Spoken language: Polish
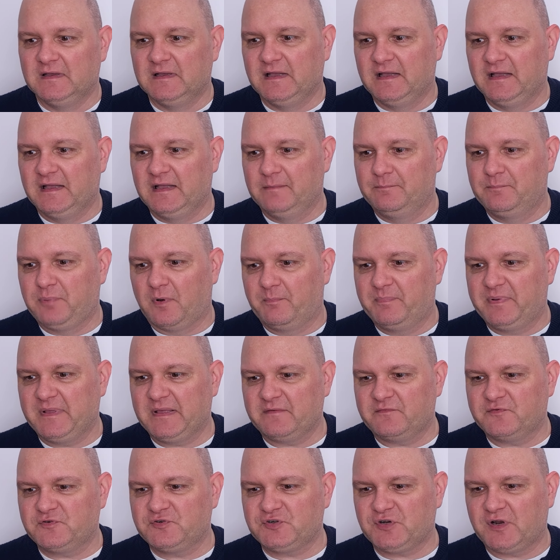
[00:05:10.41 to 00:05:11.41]
E, po
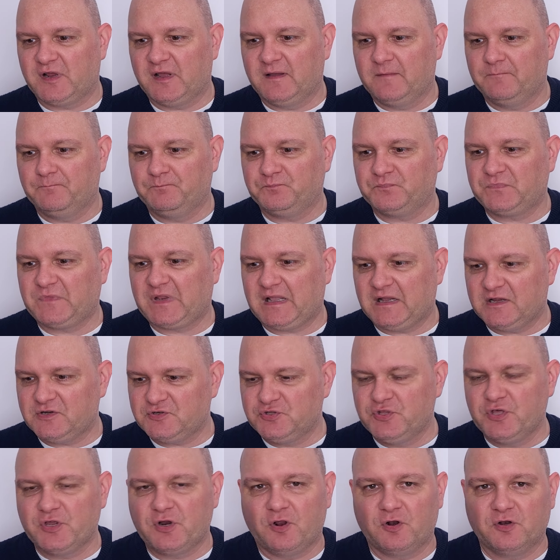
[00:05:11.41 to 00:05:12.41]
pierwsze,
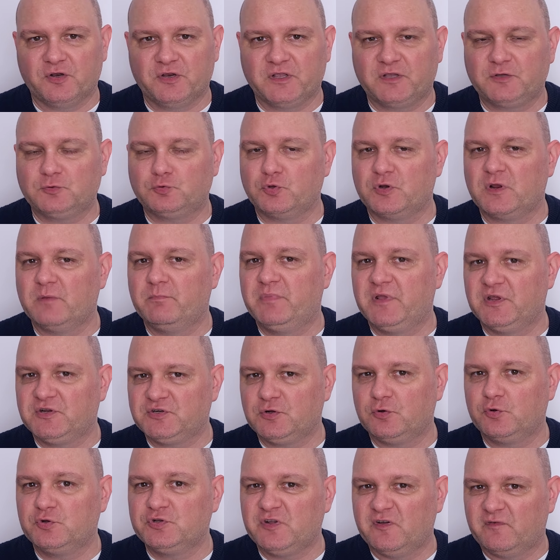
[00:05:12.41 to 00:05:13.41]
każdy rolnik, który
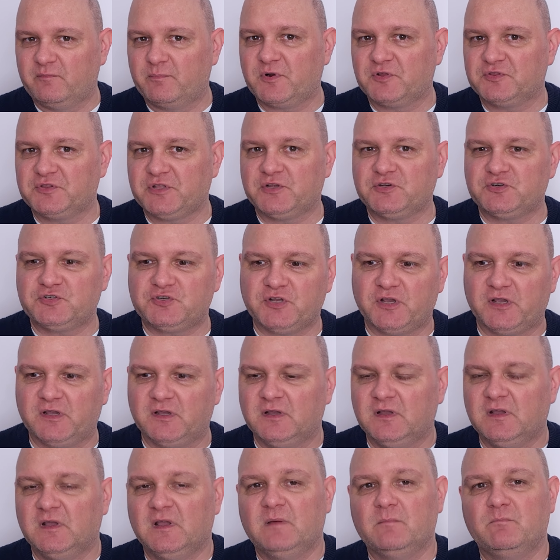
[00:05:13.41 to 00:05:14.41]
bierze udział w
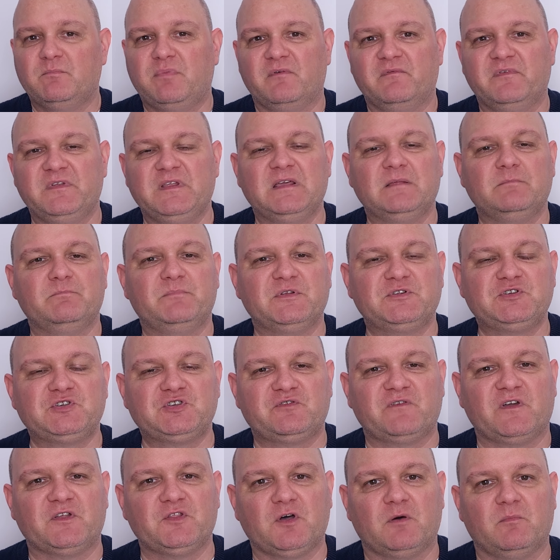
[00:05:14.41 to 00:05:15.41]
proteście, powinien być
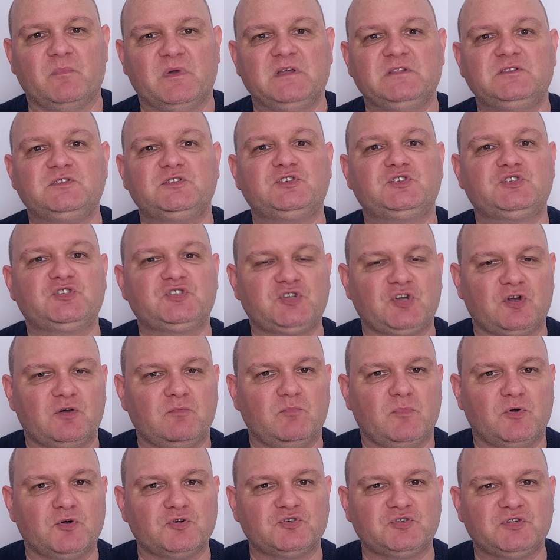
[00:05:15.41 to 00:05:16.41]
świadomy, co
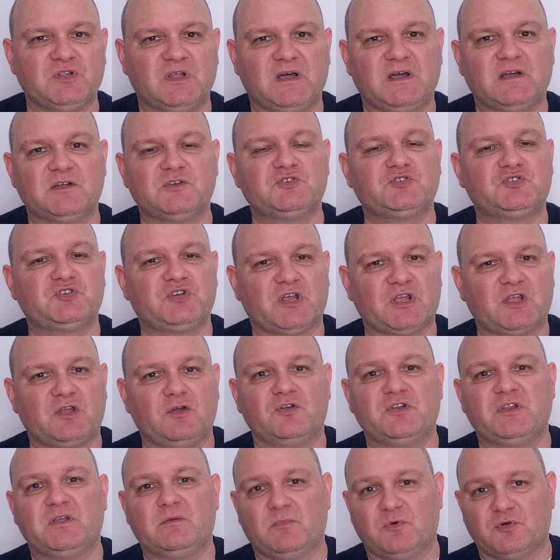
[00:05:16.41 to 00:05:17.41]
można,
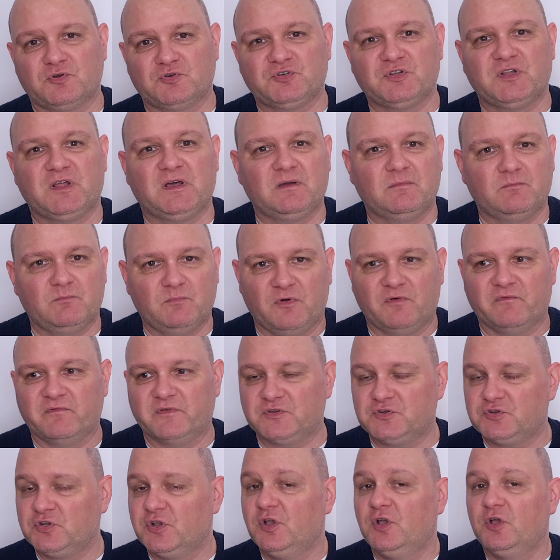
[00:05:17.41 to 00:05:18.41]
czego nie można
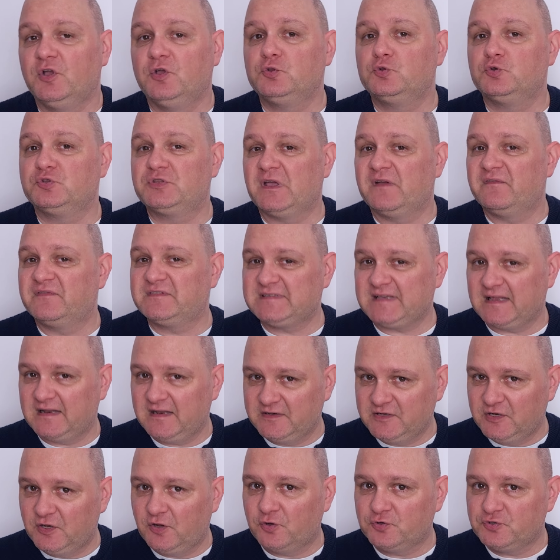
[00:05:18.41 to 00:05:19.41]
mówić. Tutaj
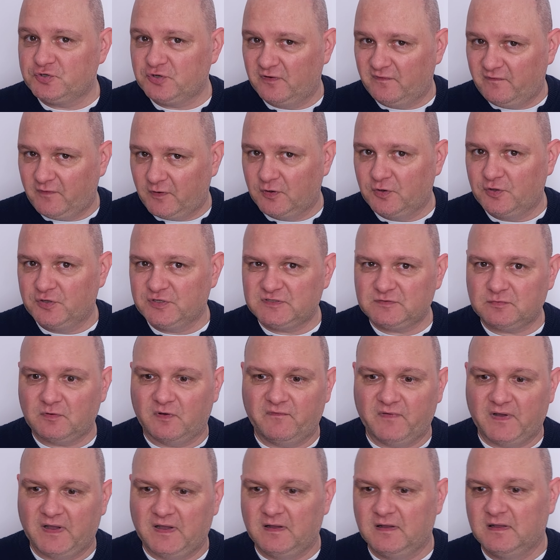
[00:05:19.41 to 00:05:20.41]
wcale nie chodzi o wolność
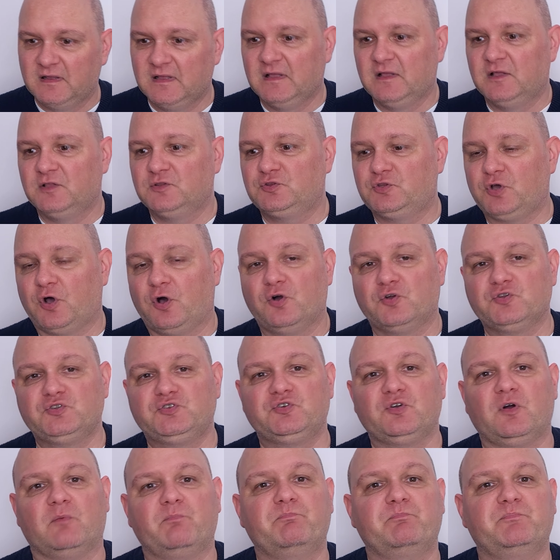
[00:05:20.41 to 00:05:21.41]
słowa, to
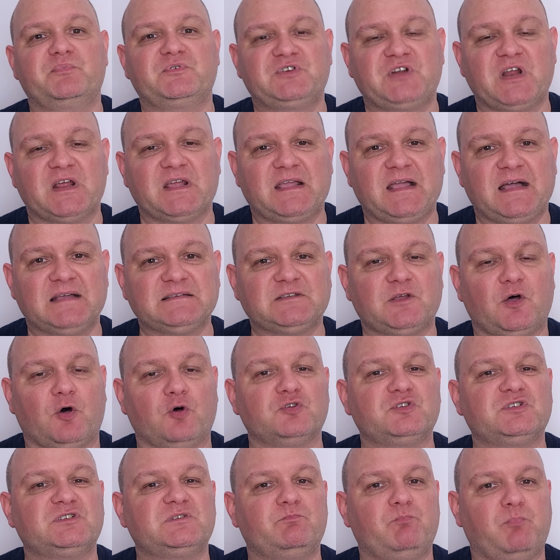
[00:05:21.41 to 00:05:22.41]
chodzi o przekaz,
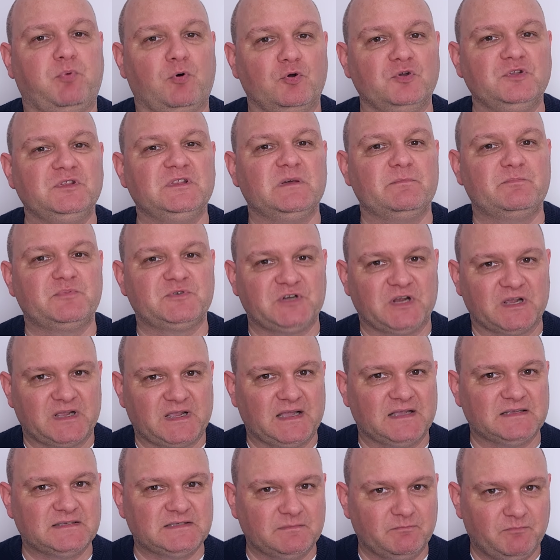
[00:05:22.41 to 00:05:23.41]
o spójny
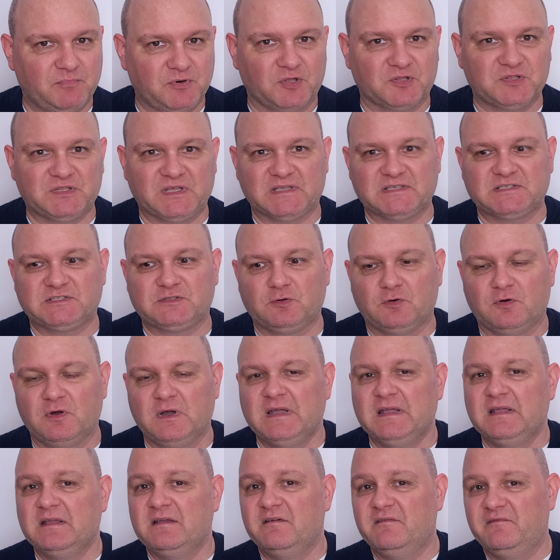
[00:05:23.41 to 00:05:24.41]
przekaz protestu,
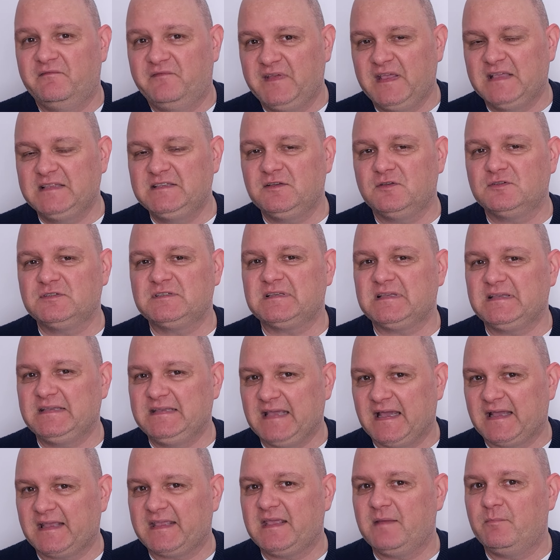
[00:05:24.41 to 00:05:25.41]
wiedząc,
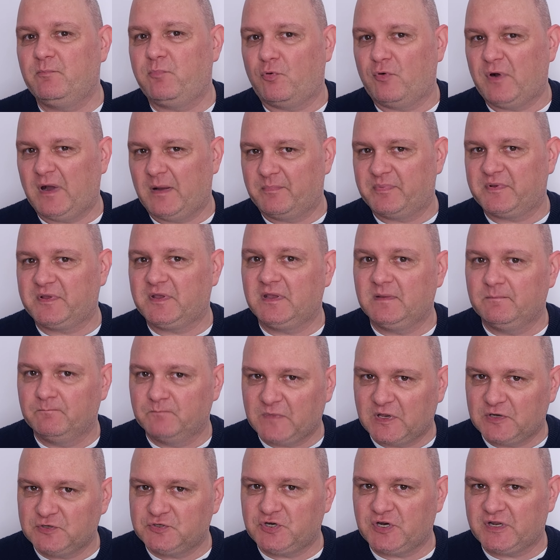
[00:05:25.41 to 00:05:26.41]
jakie pułapki
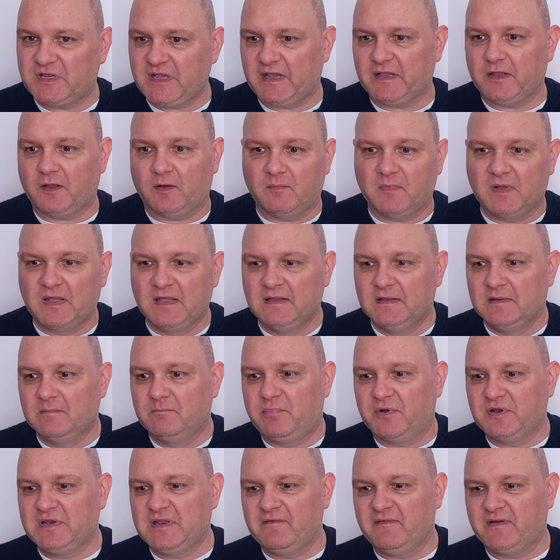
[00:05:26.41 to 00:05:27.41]
czekają.
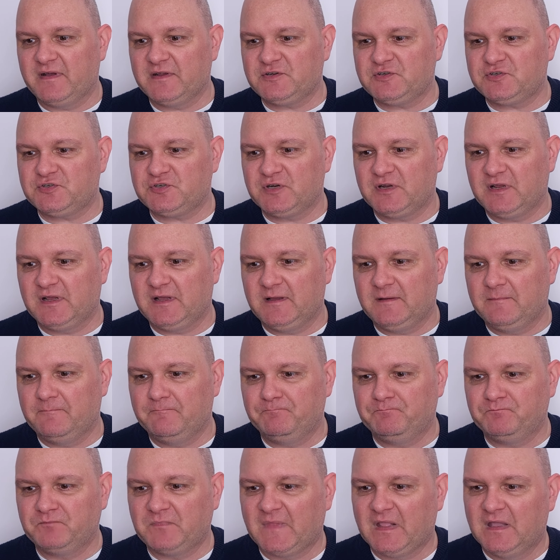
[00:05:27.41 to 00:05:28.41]
Ponieważ e,
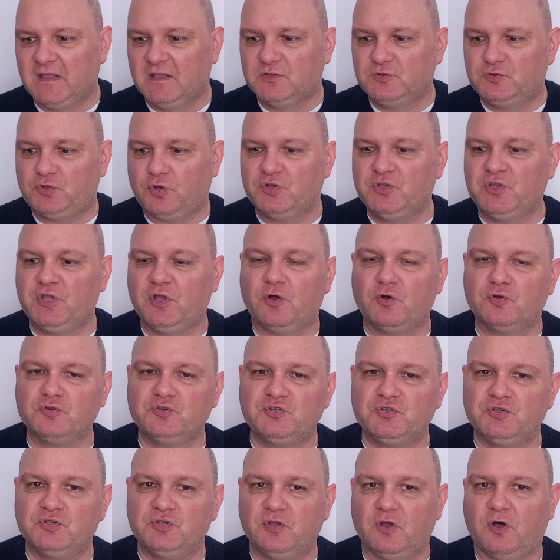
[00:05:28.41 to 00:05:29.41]
to nie
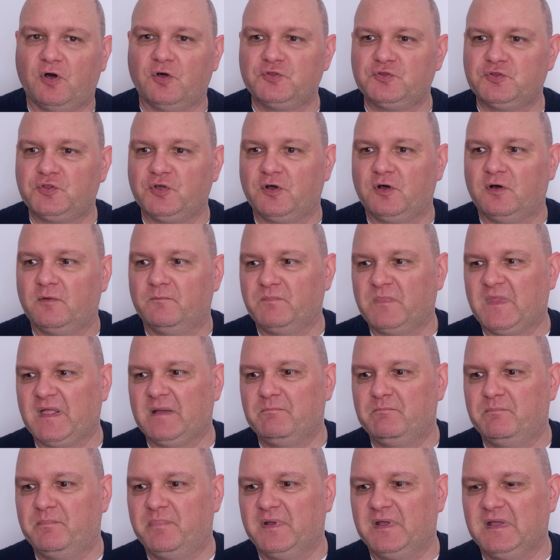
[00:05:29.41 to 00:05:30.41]
chodzi o to,
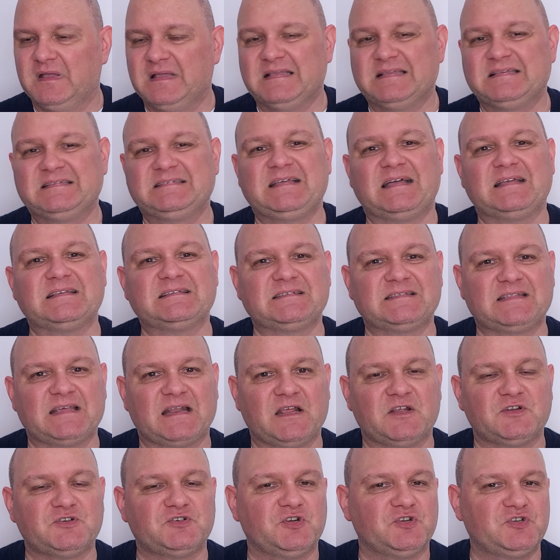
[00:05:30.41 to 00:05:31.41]
by
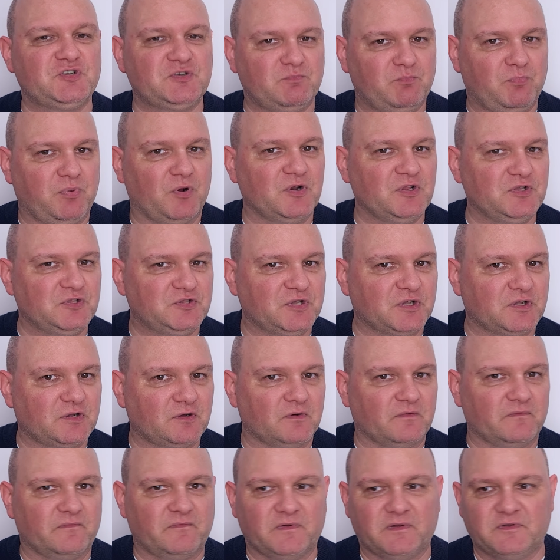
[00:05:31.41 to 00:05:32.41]
zastraszyć
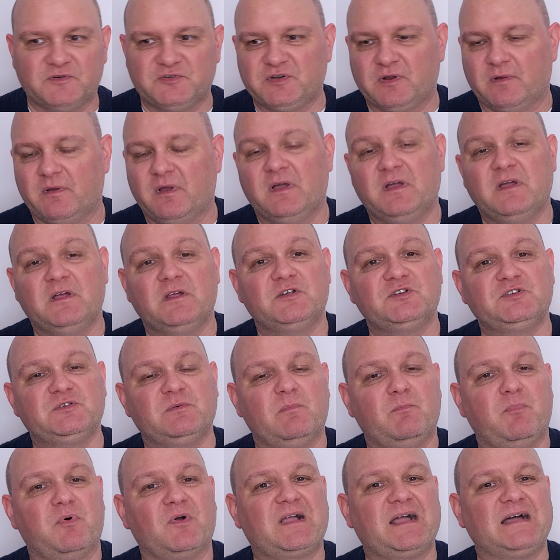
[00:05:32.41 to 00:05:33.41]
polityków, że,
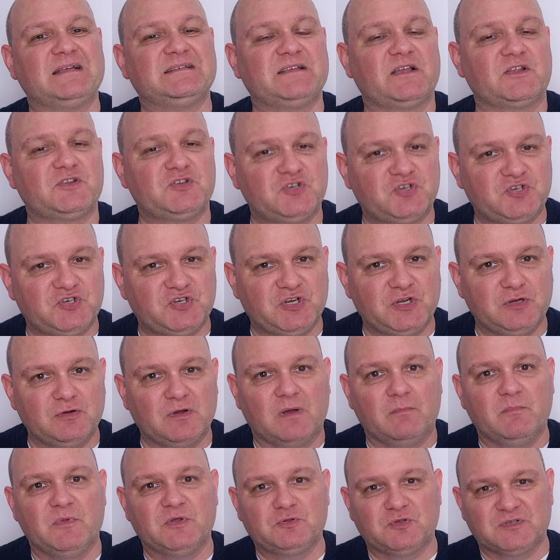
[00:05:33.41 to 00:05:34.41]
żeby pokazać
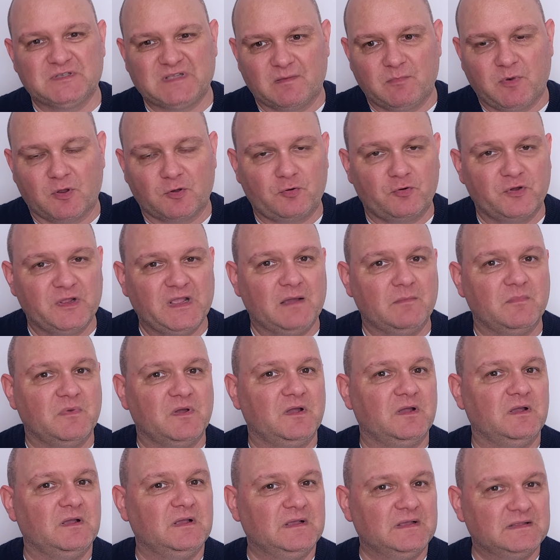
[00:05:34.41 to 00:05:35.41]
siłę, my tu
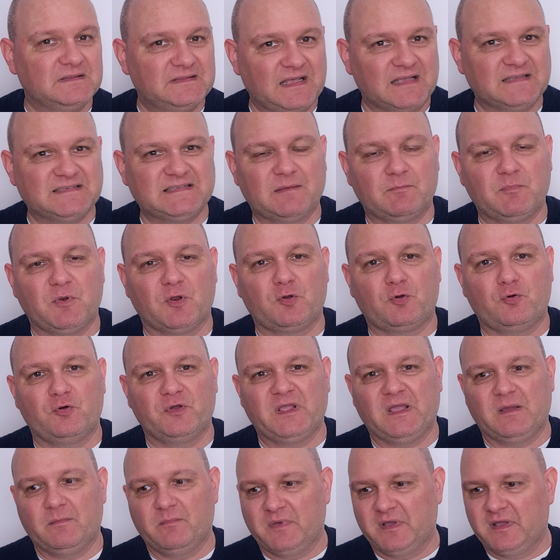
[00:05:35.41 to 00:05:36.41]
zablokujemy, tam
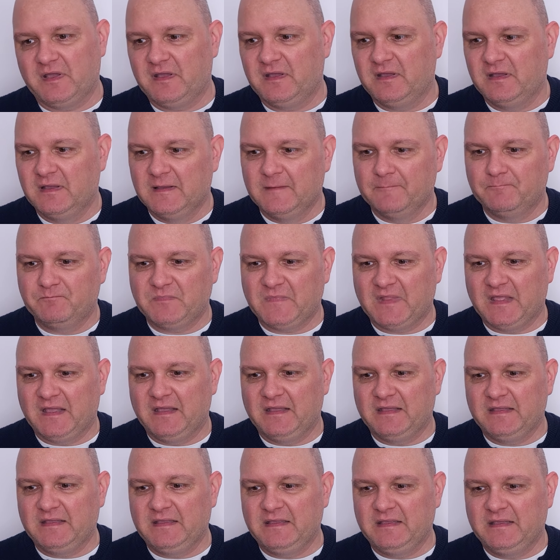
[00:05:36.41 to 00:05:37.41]
zablokujemy
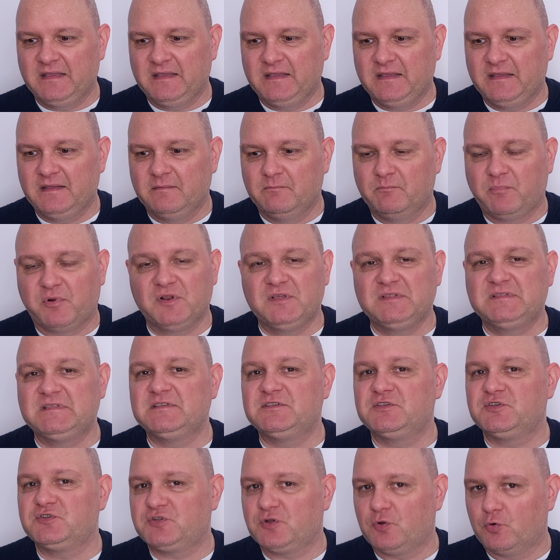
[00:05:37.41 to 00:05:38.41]
e, i
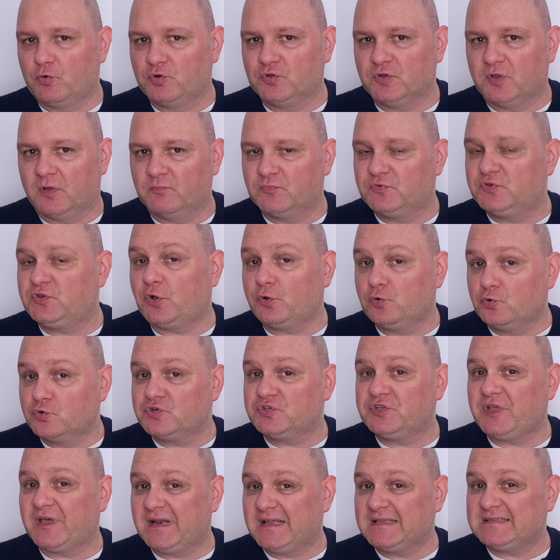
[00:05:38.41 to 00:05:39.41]
politycy się ugną. To
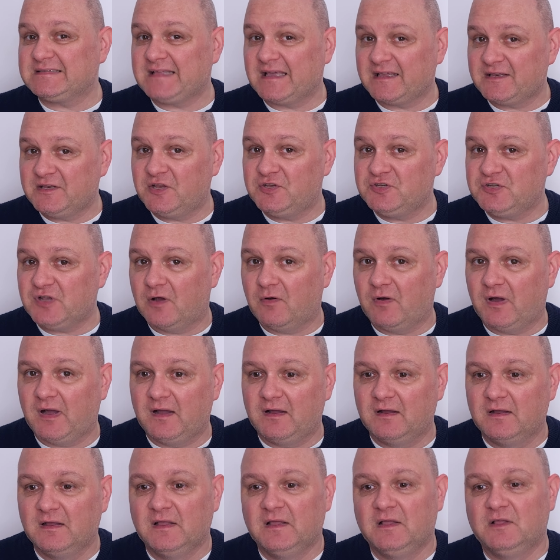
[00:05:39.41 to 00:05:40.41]
już teraz tak nie
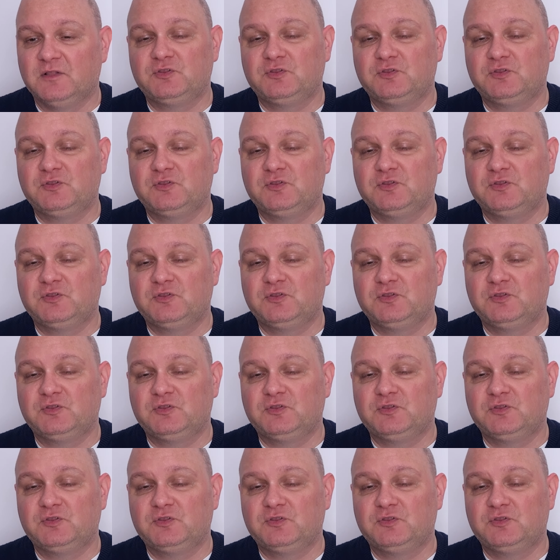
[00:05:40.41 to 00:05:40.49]
działa.